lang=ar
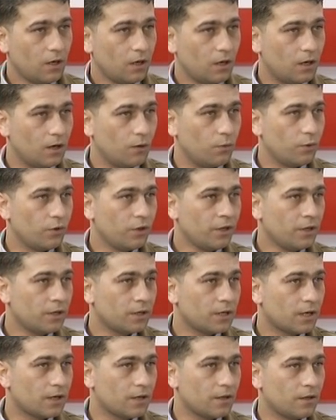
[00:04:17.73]
آه،
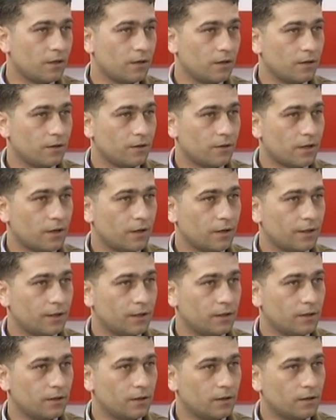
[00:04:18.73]
واحنا آه، اذا
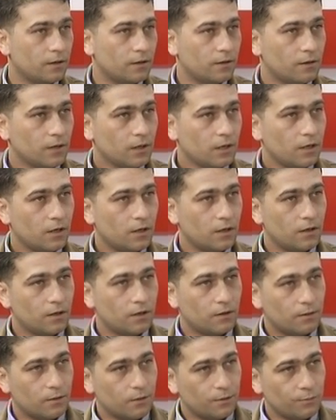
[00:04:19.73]
يعني
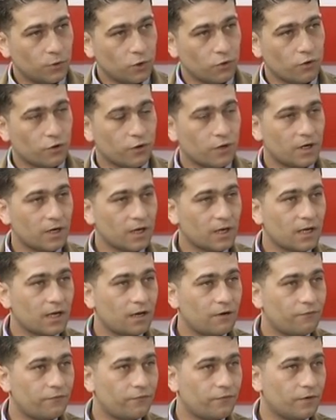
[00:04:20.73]
بننظر آه، الى
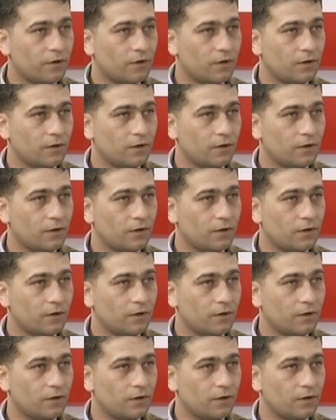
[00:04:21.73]
الخلف